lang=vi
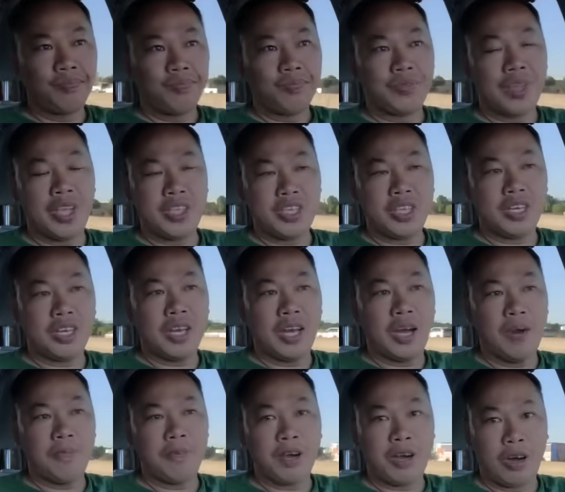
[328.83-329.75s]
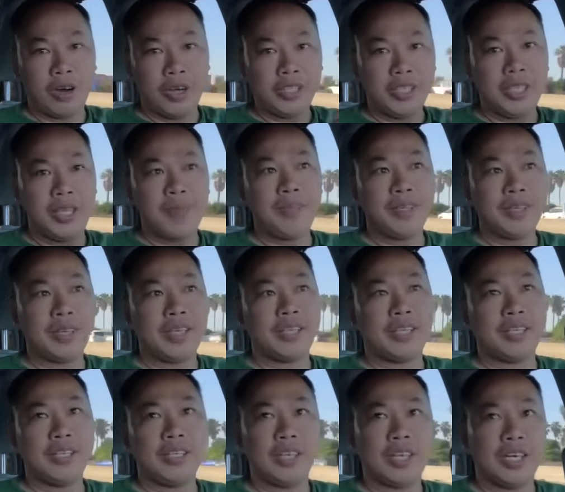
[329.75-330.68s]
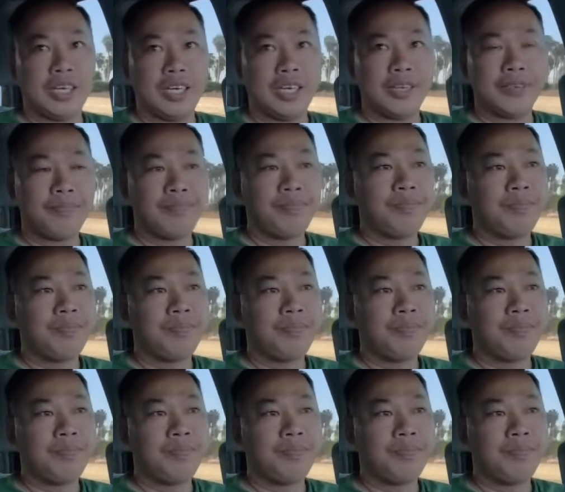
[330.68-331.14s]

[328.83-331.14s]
để cho nó học hỏi thêm những này chuyện nọ